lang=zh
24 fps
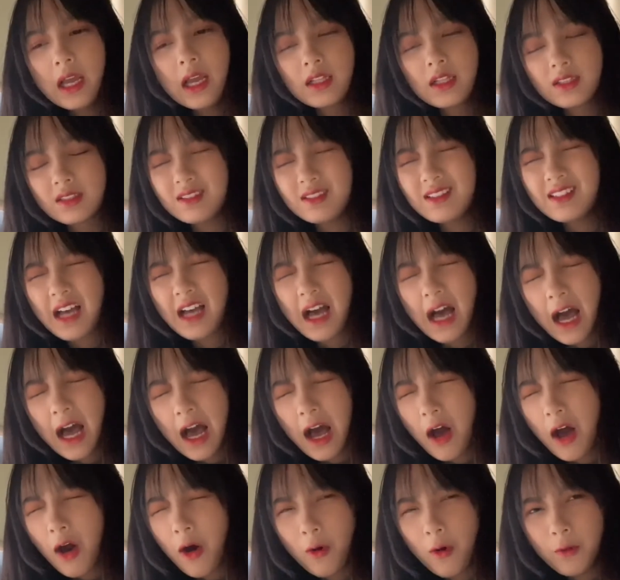真的
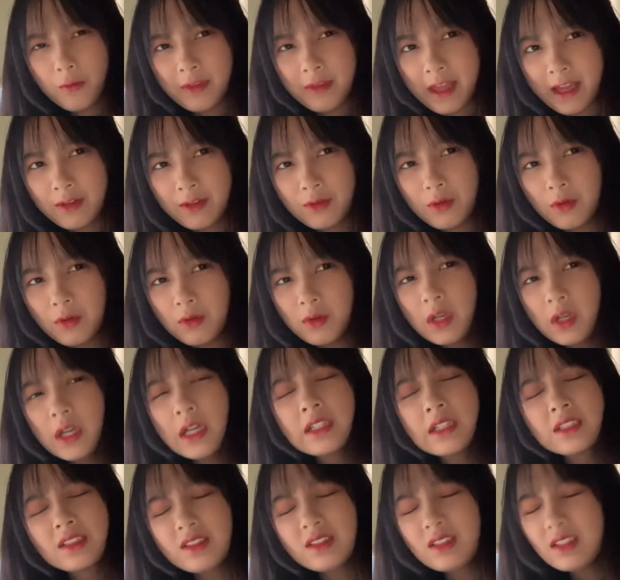好难用，
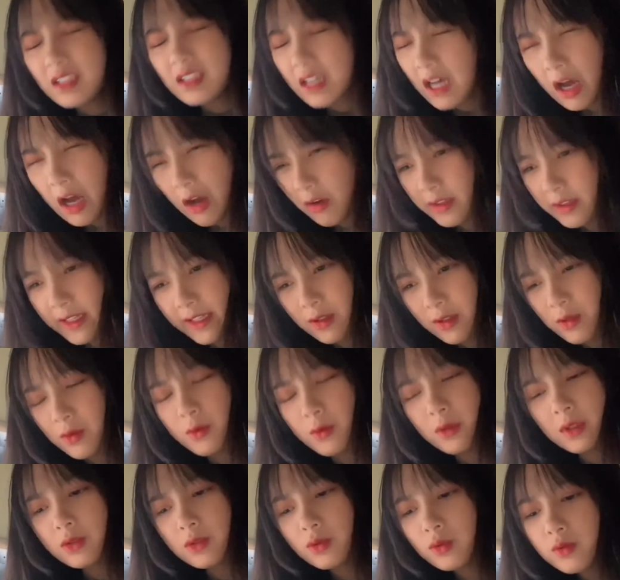真的好难用，
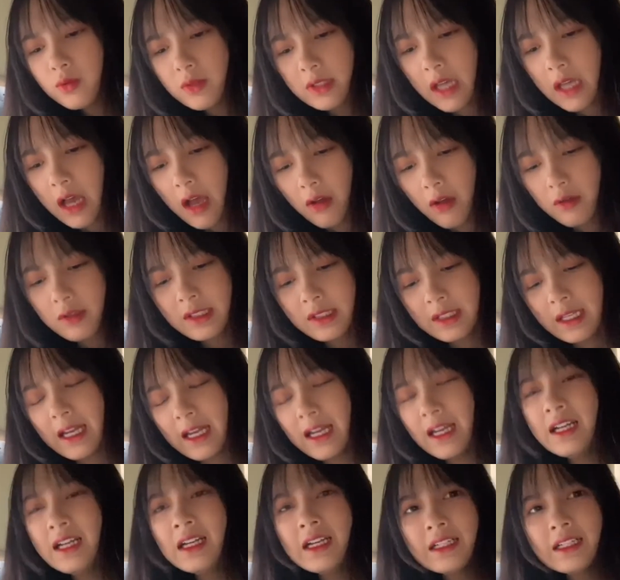我要吐槽死它，
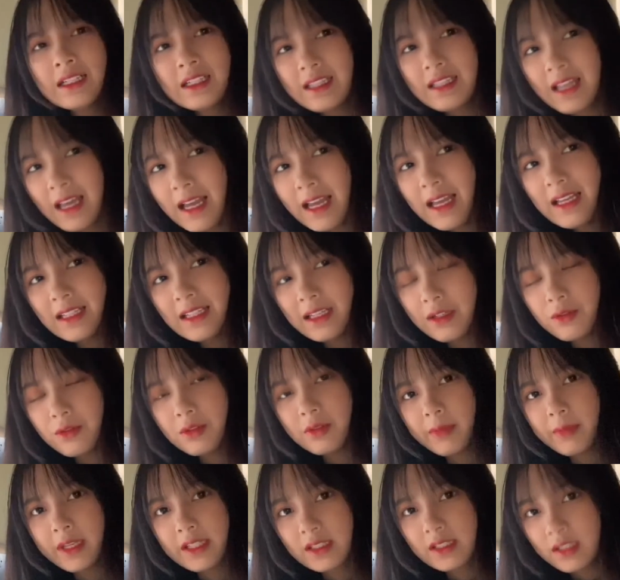它太难用
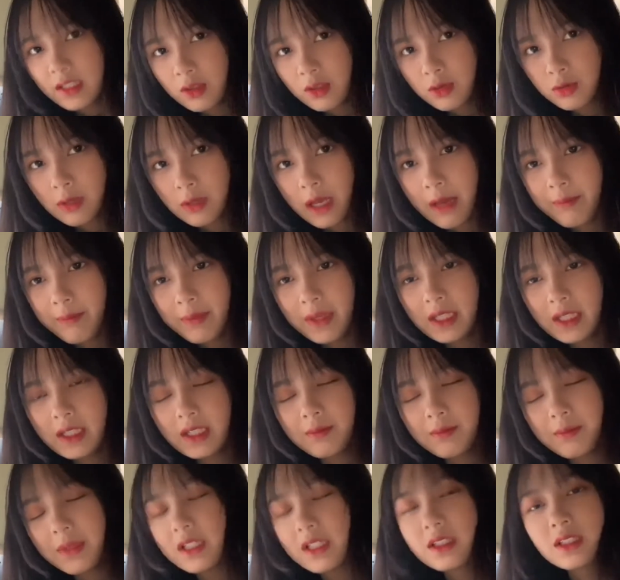次一刷必
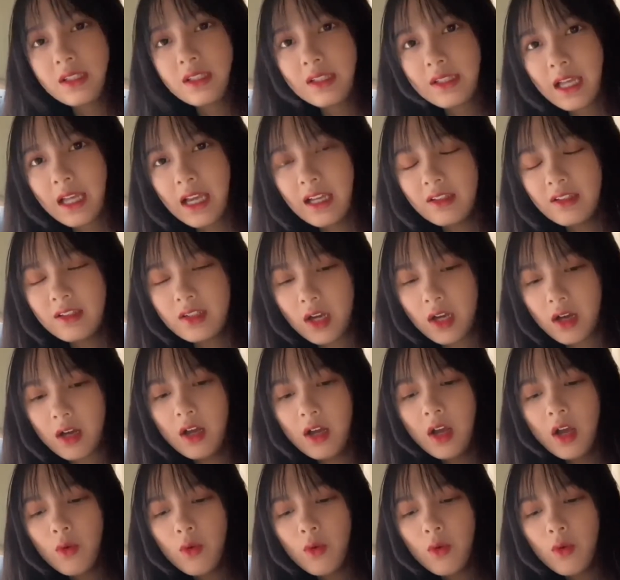定变成苍蝇脚。